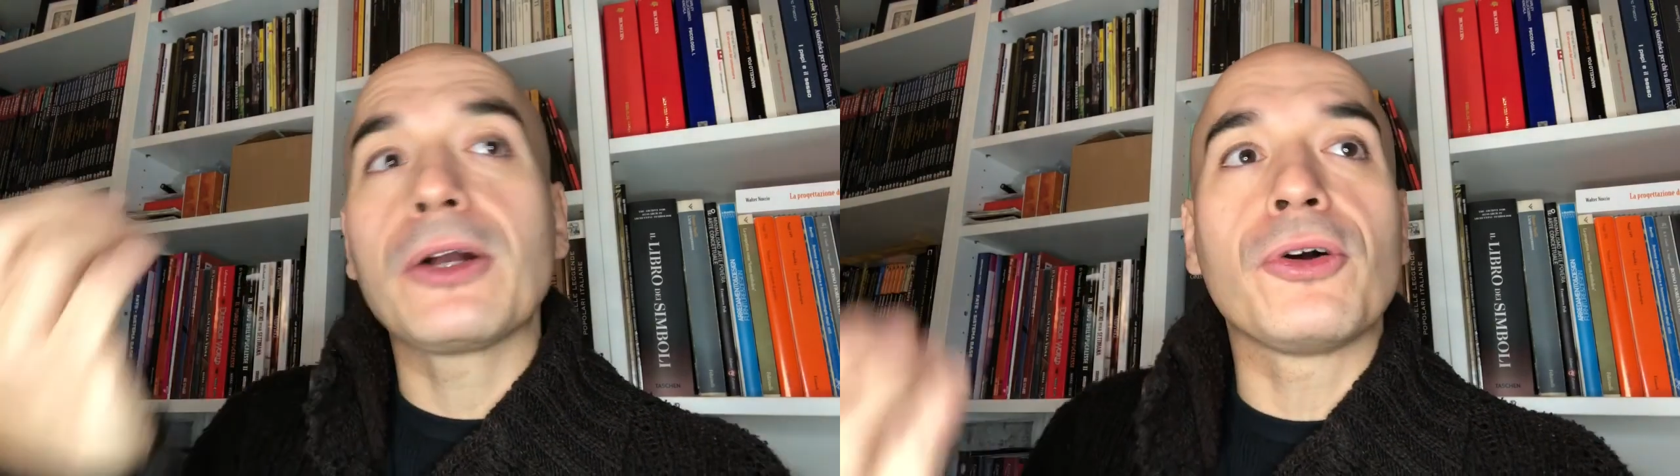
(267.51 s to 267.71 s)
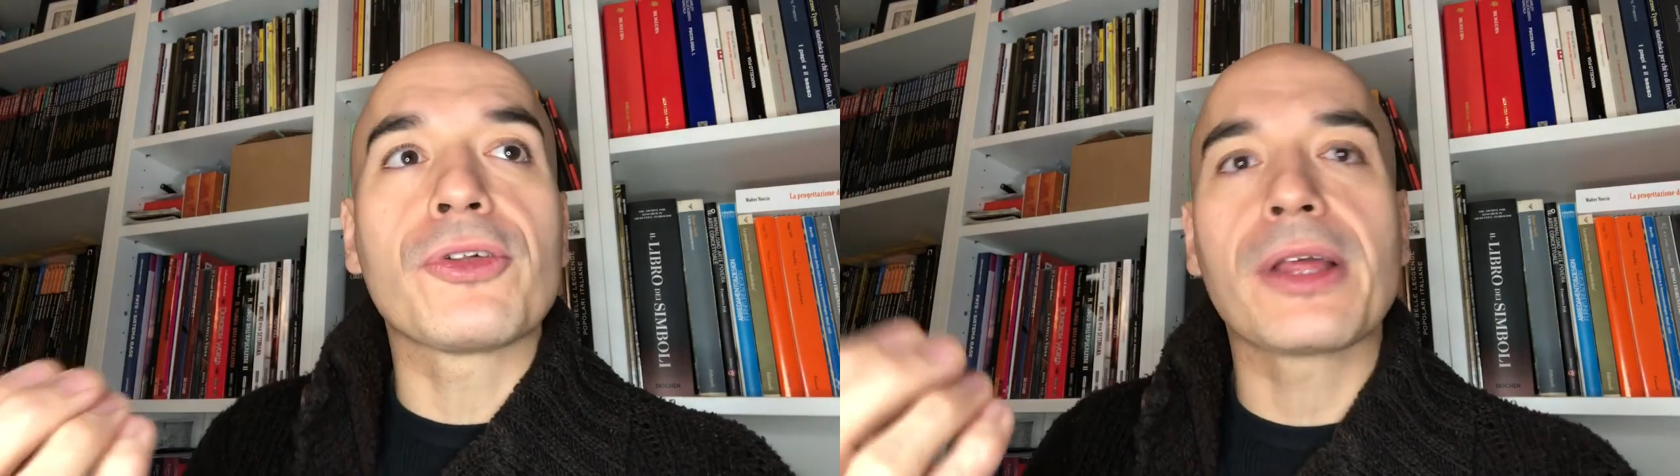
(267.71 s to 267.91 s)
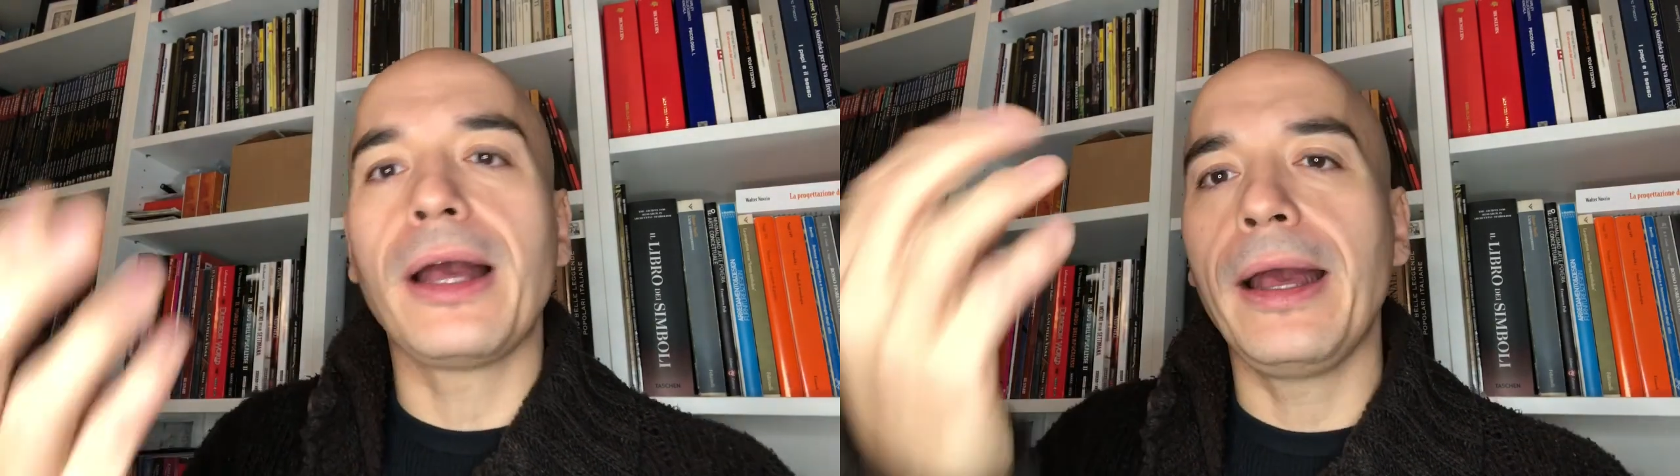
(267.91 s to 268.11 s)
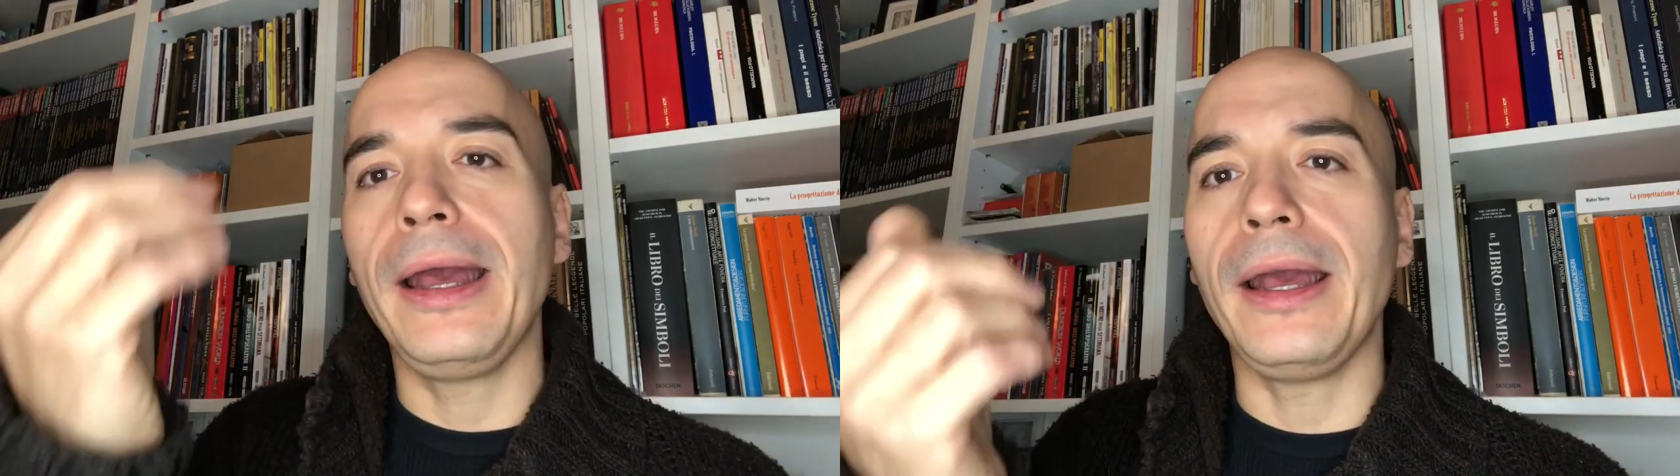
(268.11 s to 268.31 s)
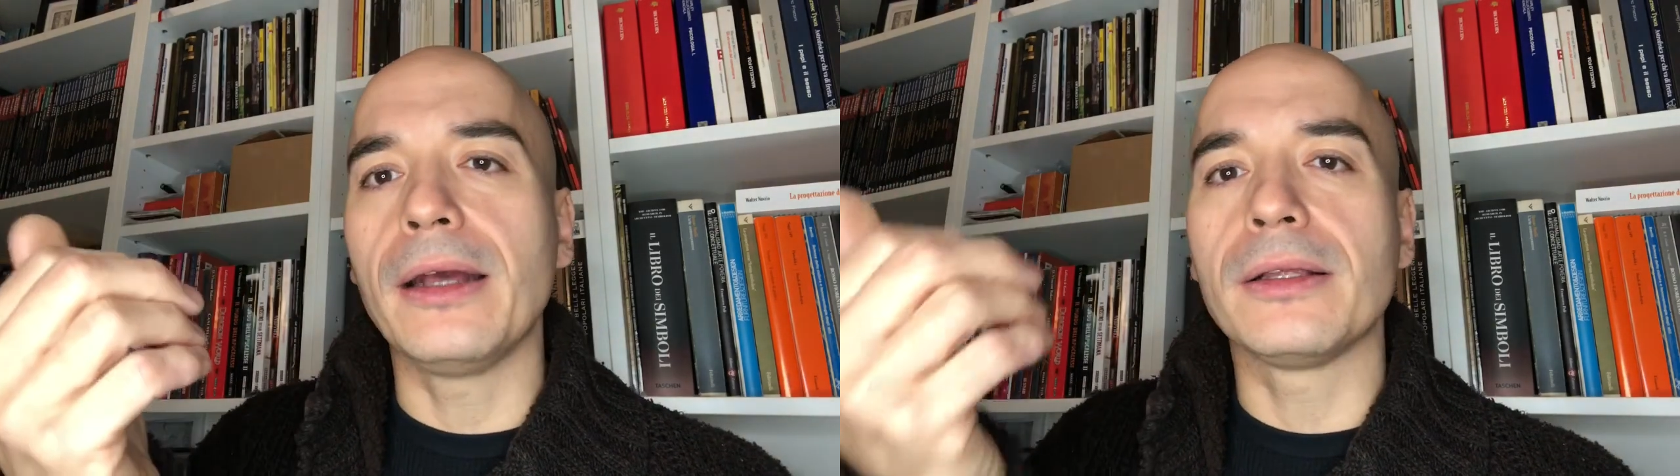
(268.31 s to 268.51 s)
cosa
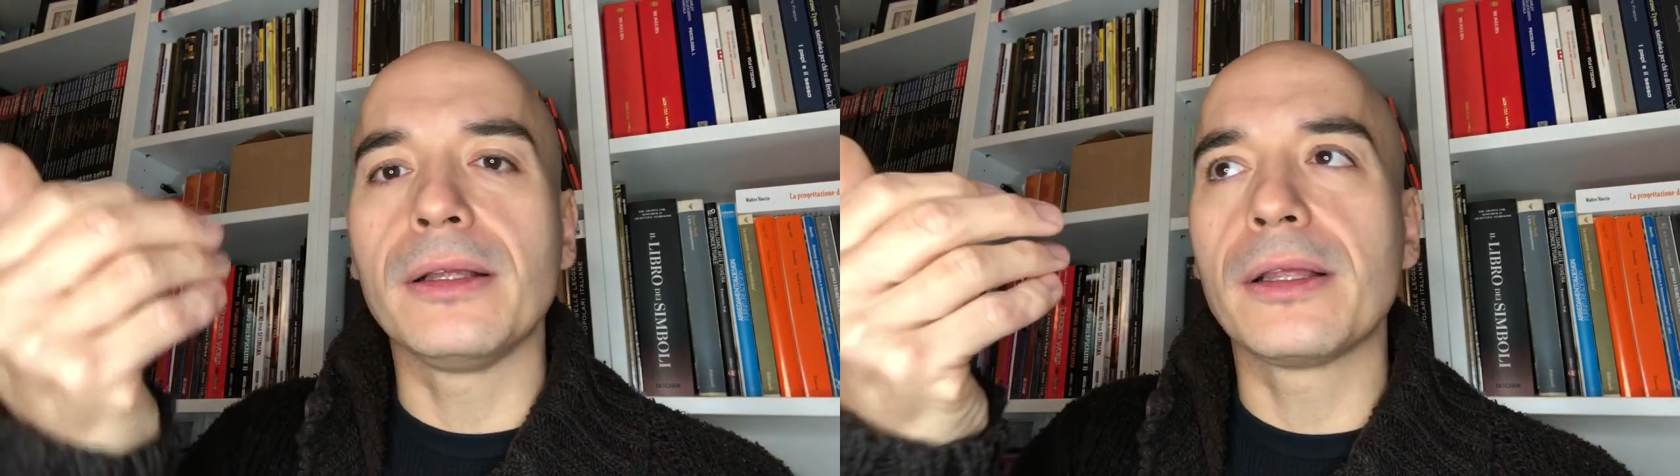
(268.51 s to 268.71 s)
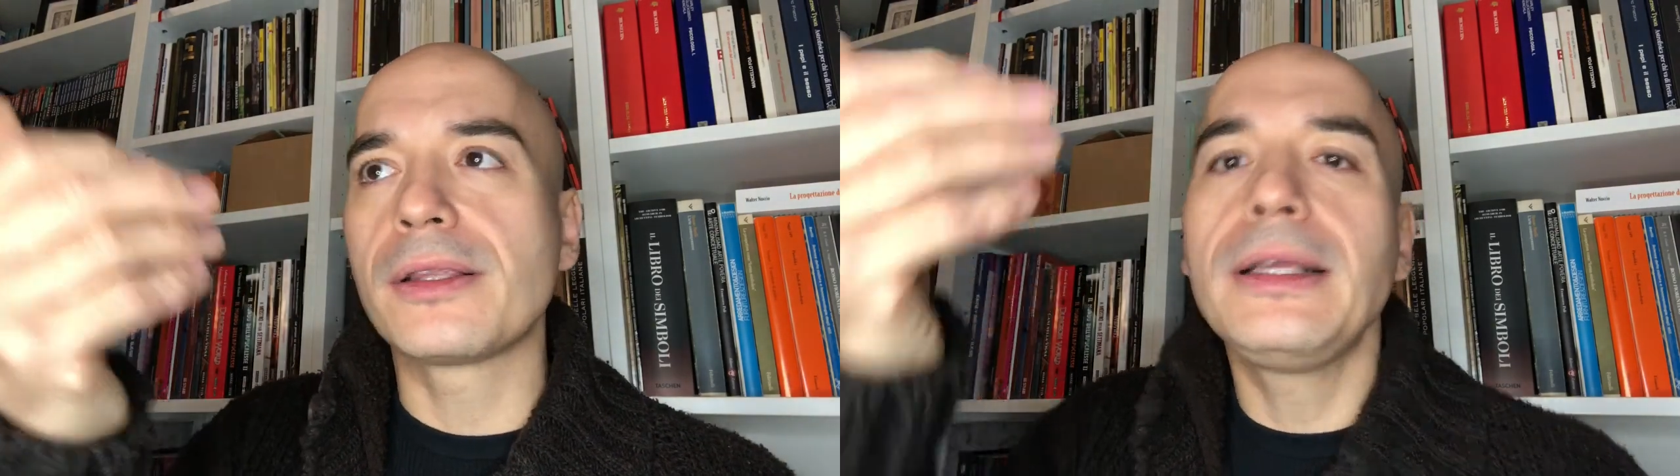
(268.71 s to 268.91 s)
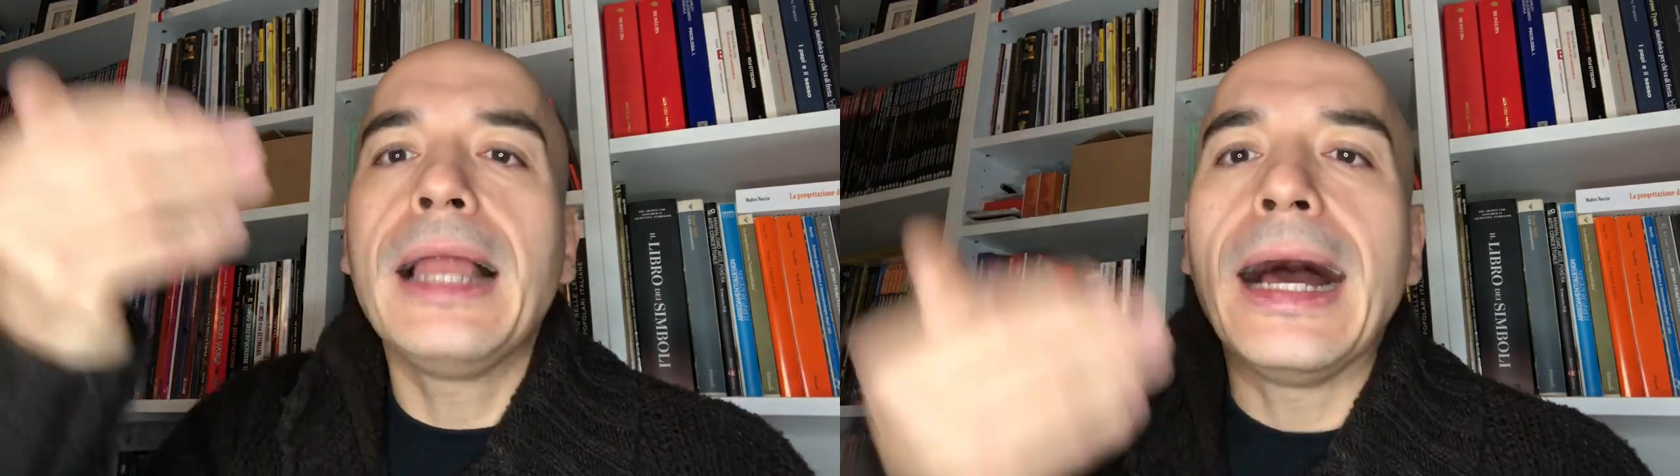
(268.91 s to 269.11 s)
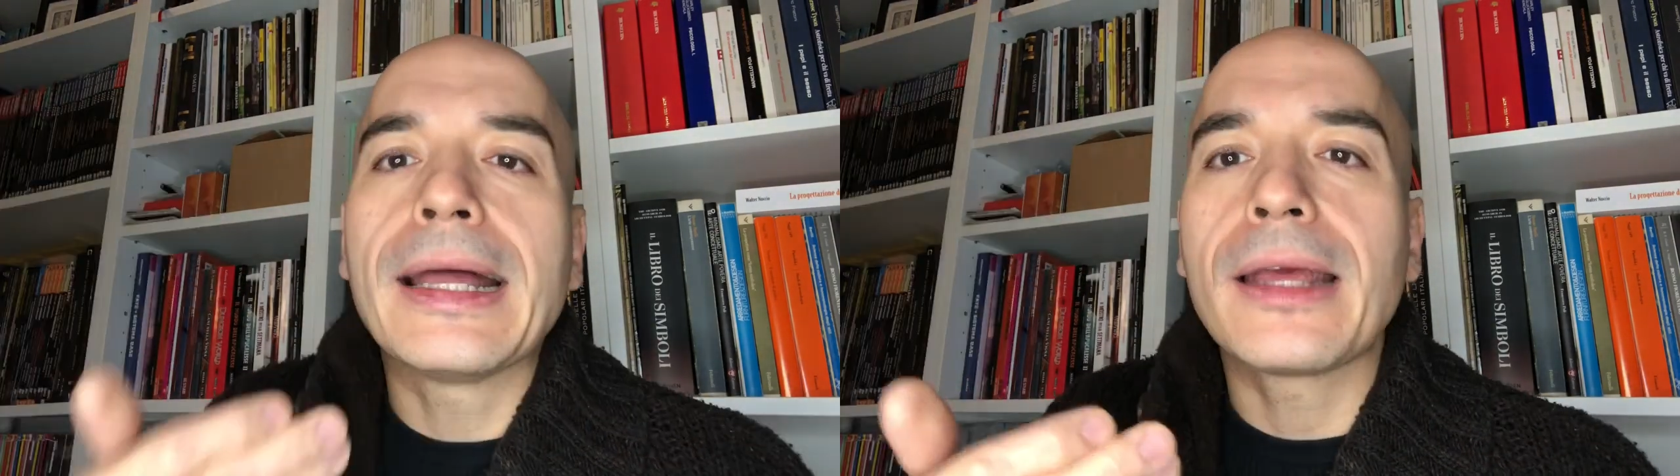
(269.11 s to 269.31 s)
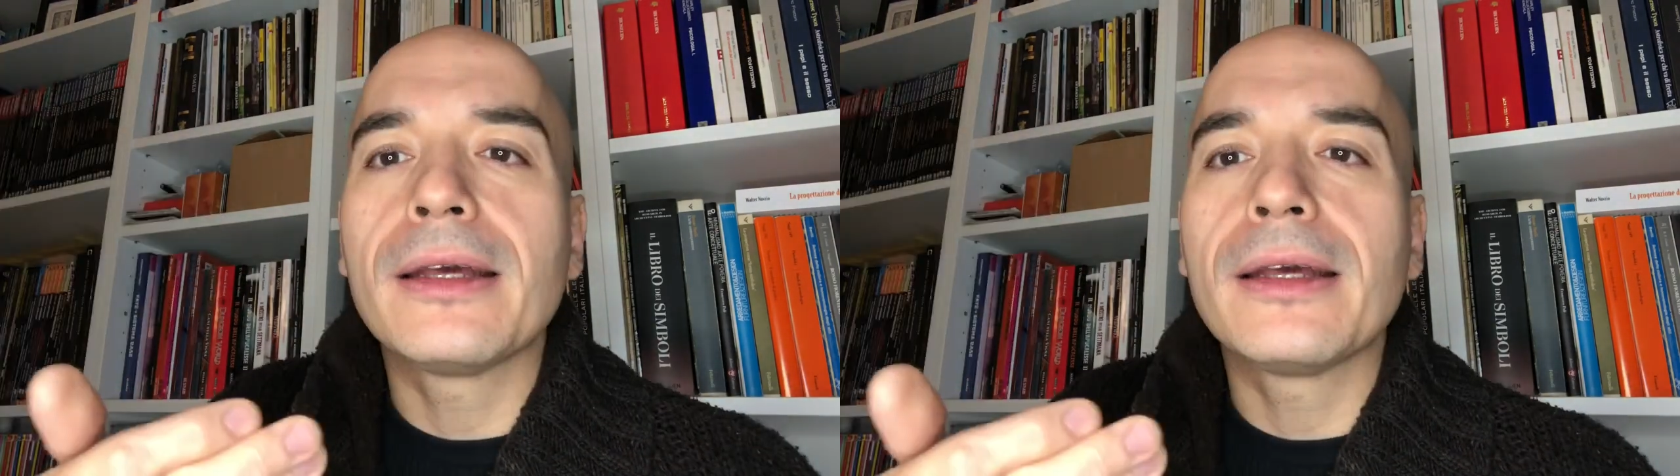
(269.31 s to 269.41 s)
è eh, stilare,